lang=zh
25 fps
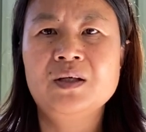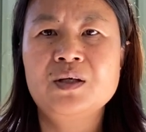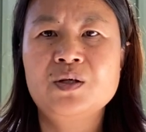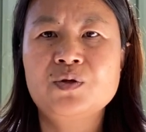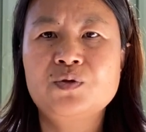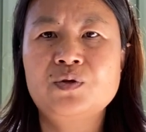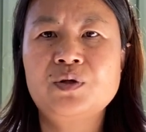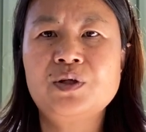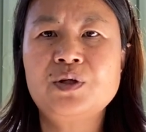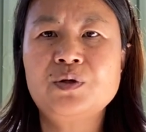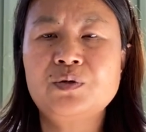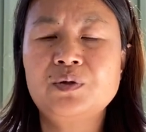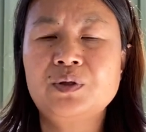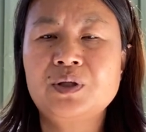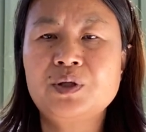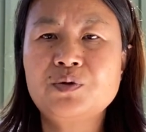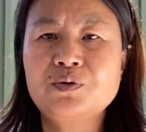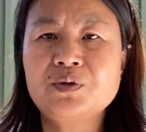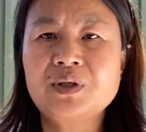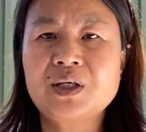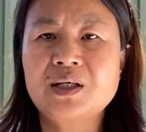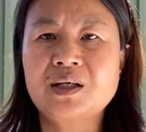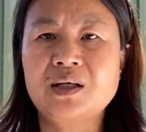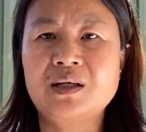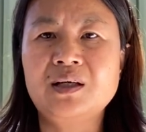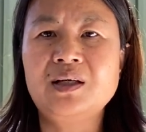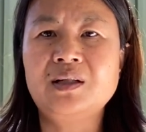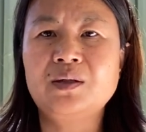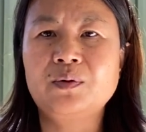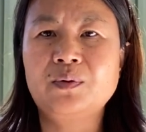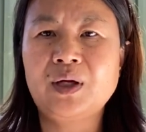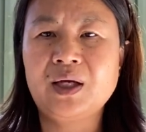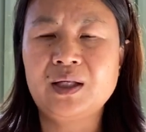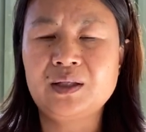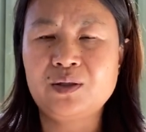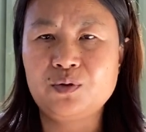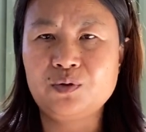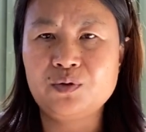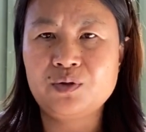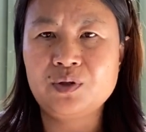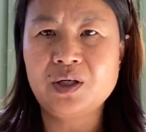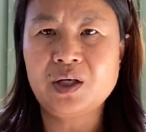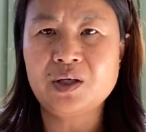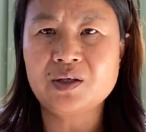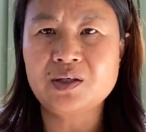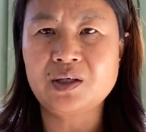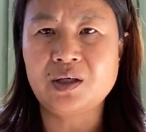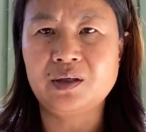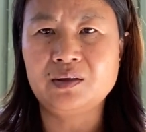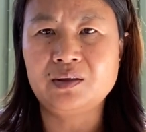所以说呢，住在城里的话，你就是要
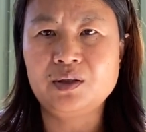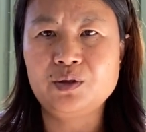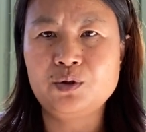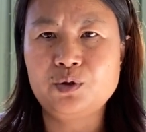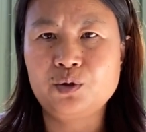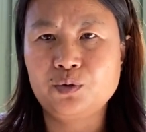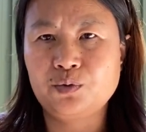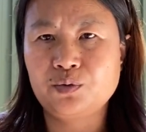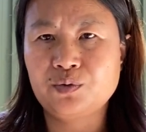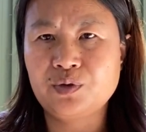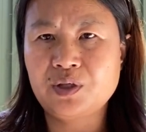找那种